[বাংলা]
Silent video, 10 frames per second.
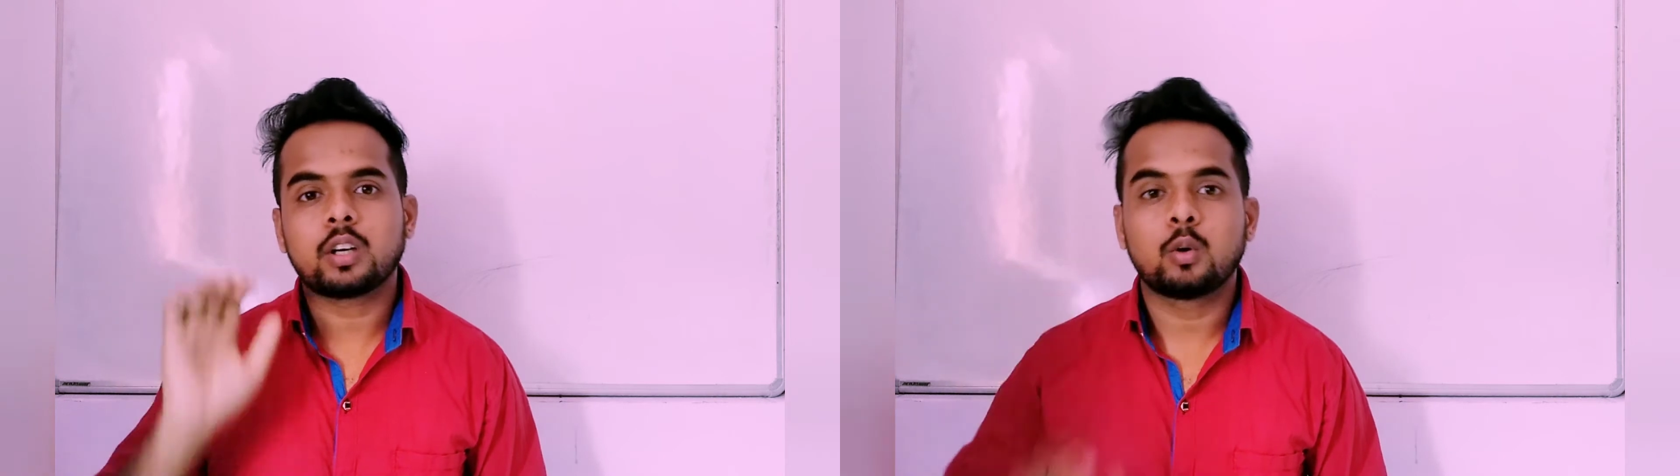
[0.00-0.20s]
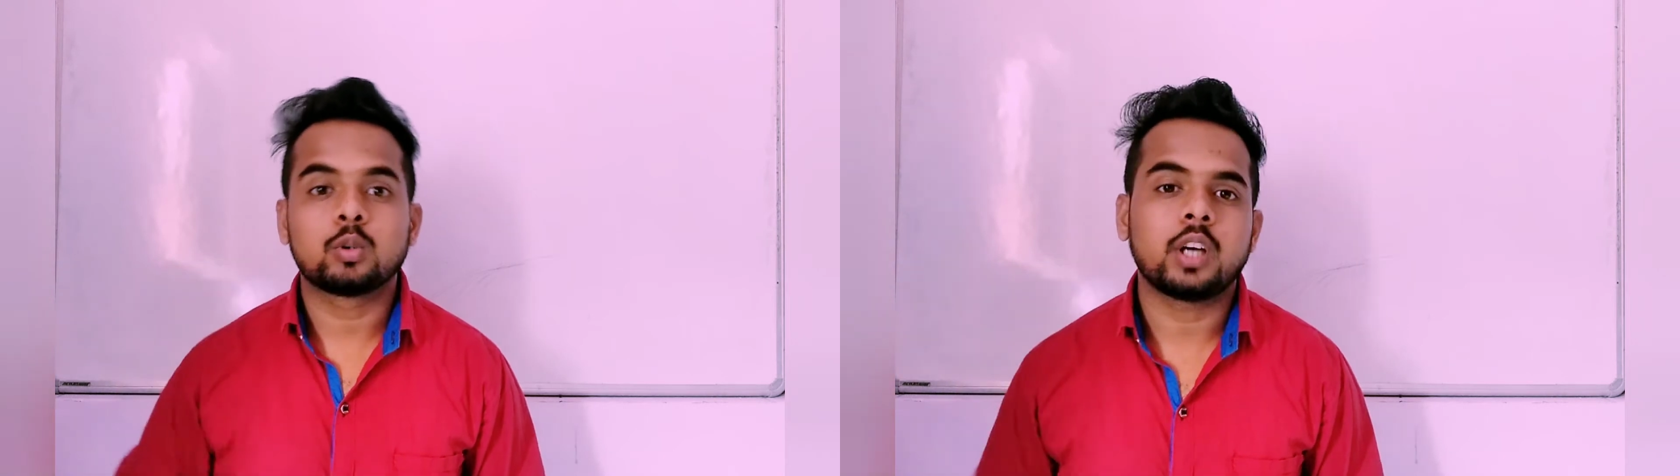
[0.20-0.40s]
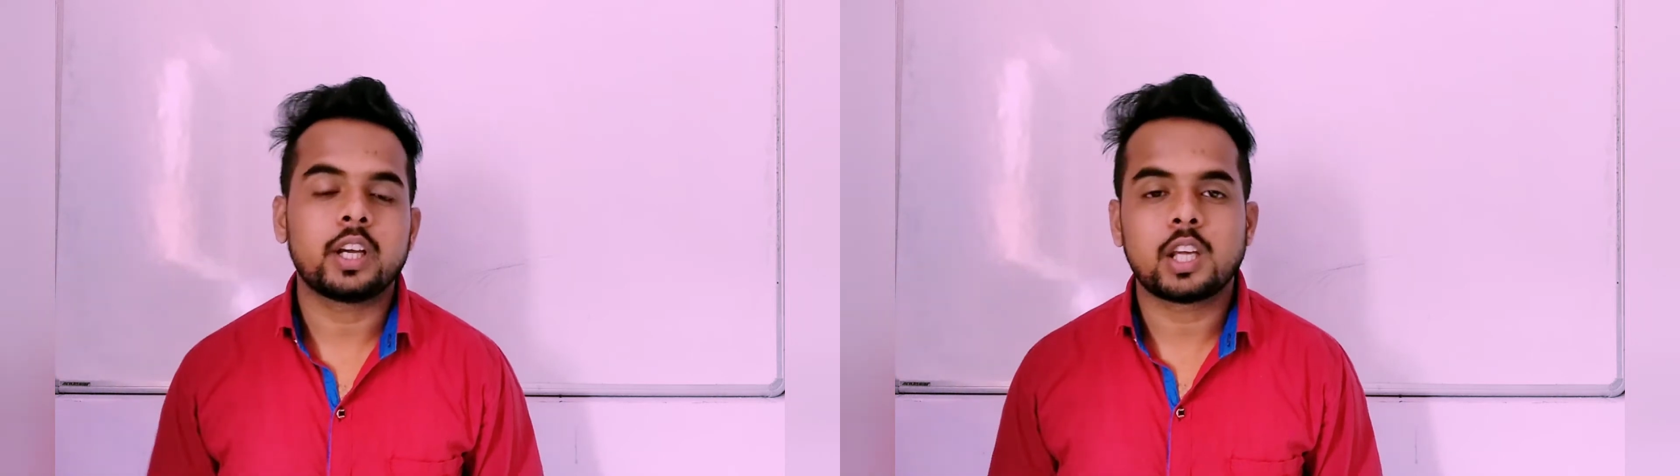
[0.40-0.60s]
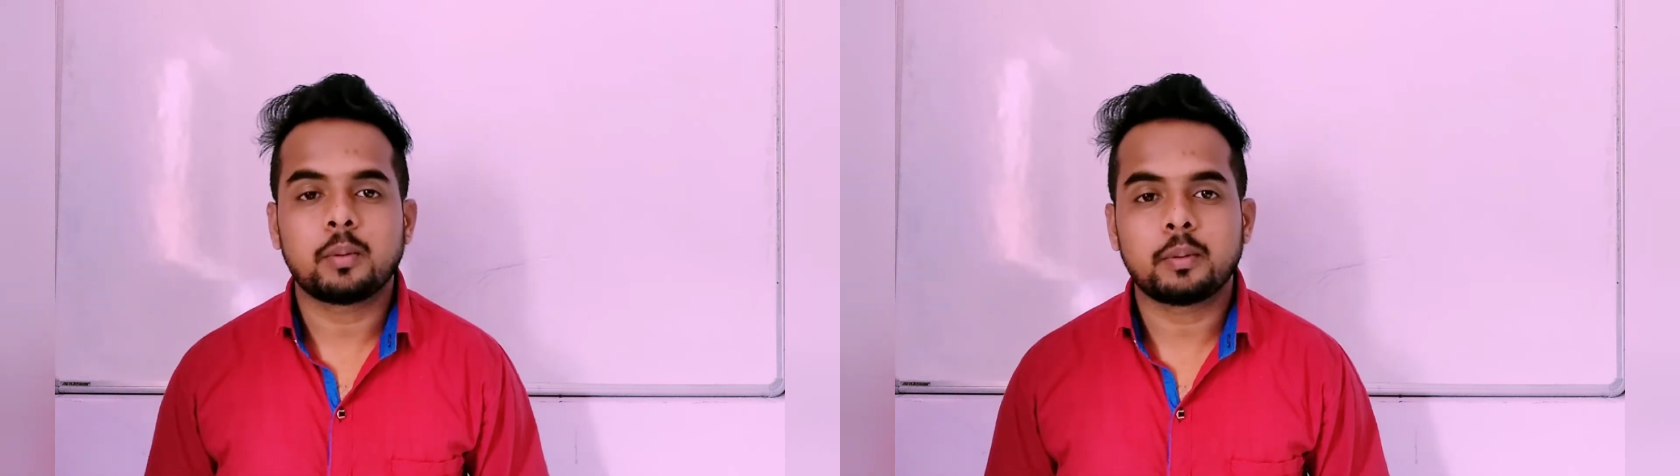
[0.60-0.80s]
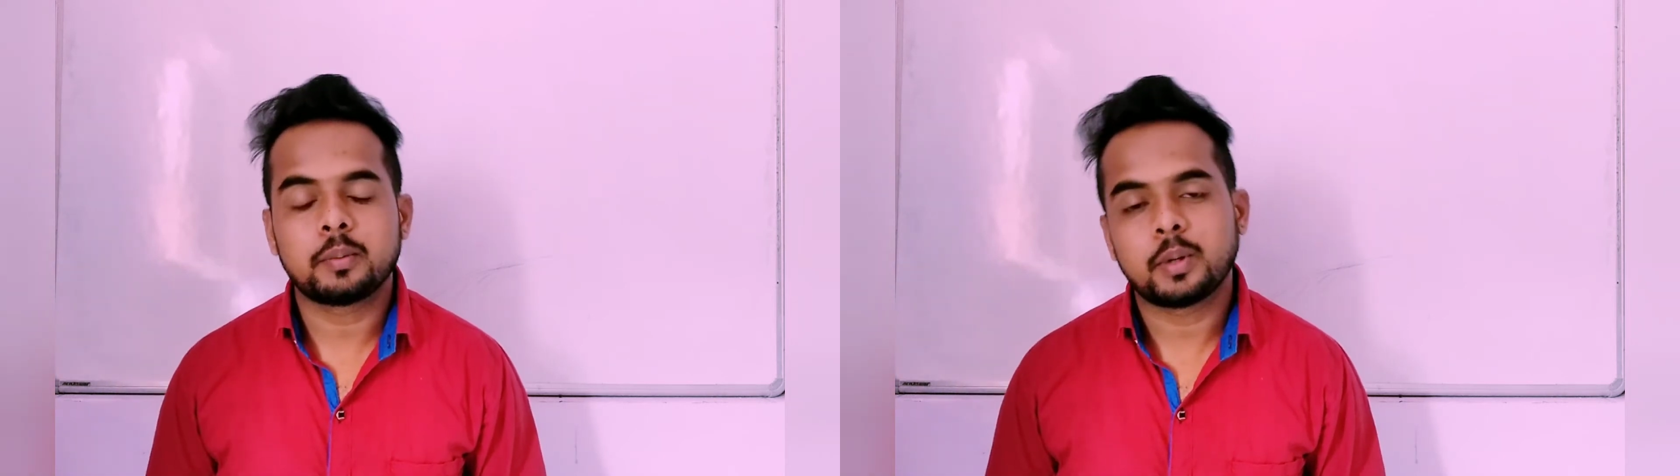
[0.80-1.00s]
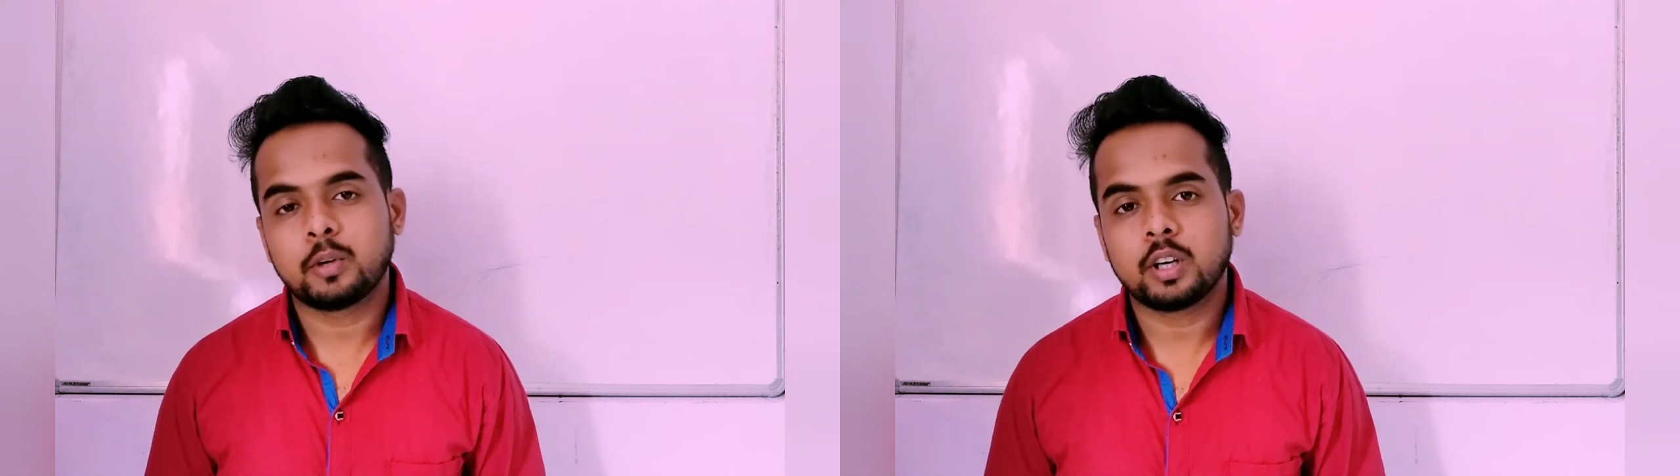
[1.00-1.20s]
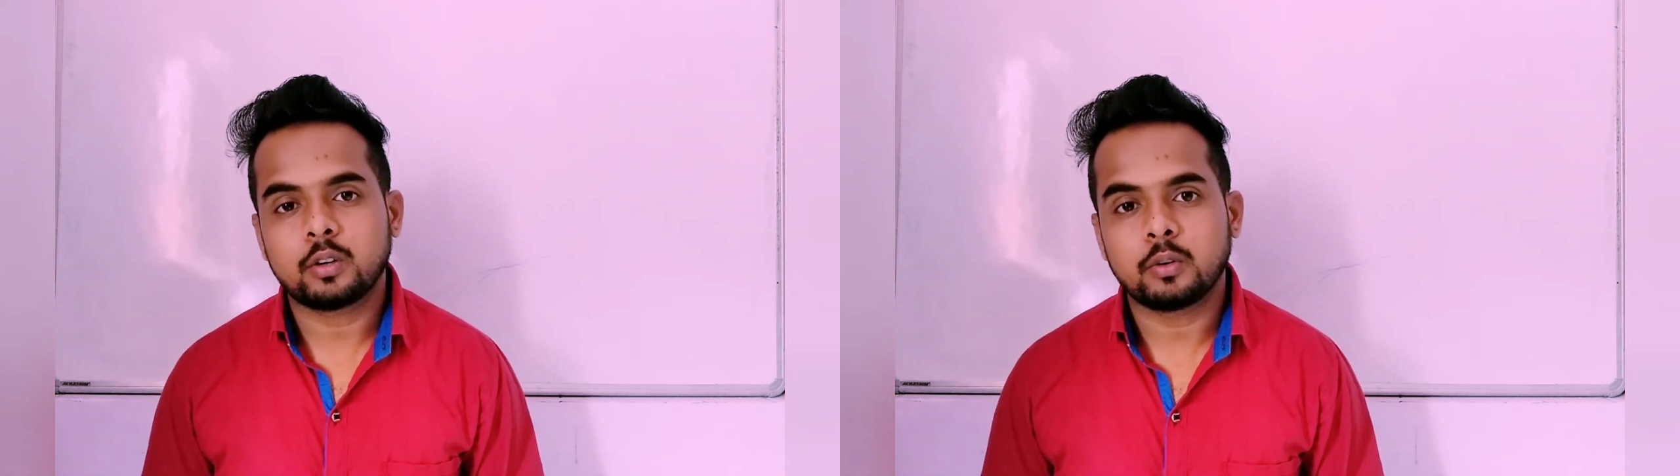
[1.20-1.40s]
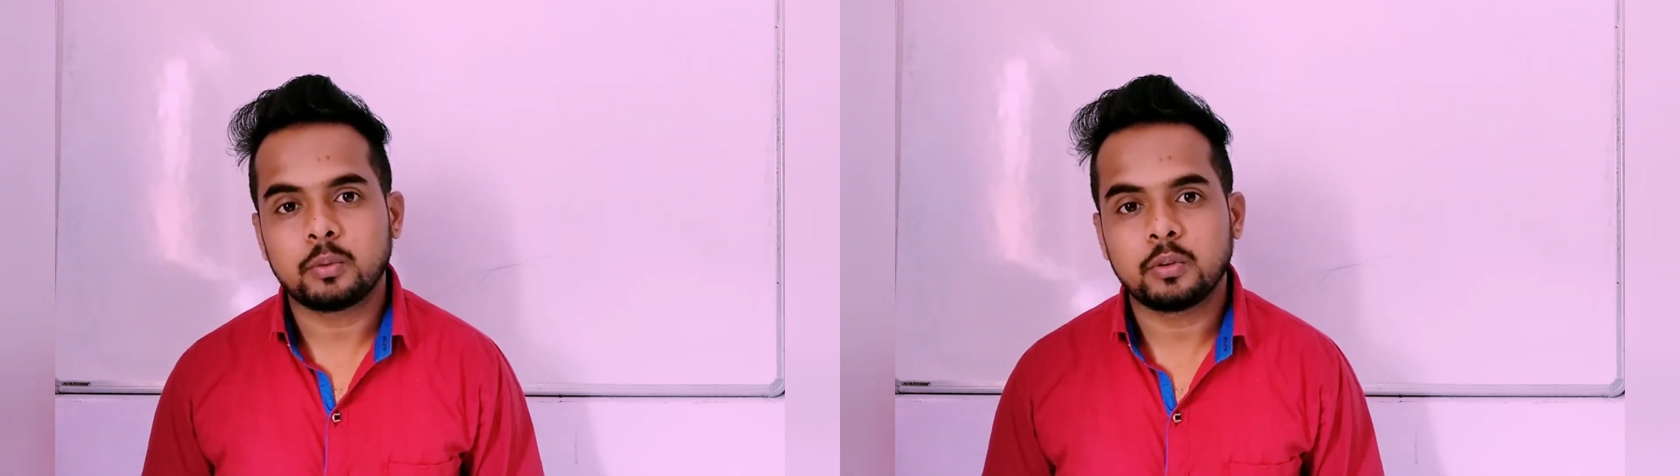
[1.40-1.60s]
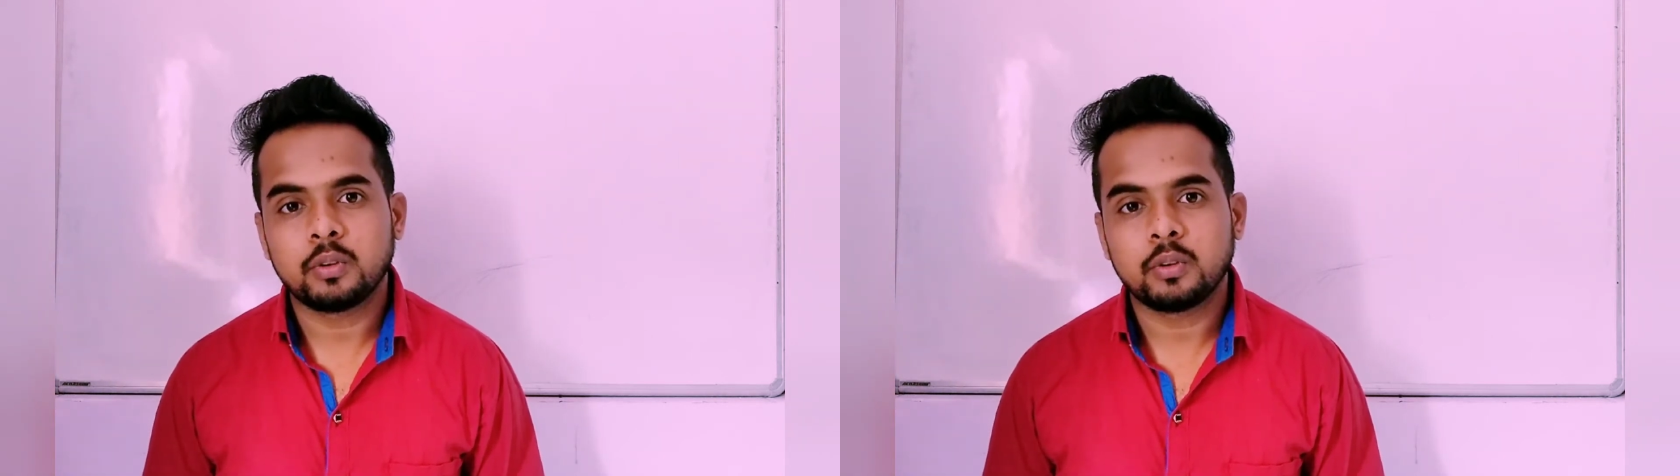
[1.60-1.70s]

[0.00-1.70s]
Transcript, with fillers: কোথায় কিভাবে ব্যবহার করব।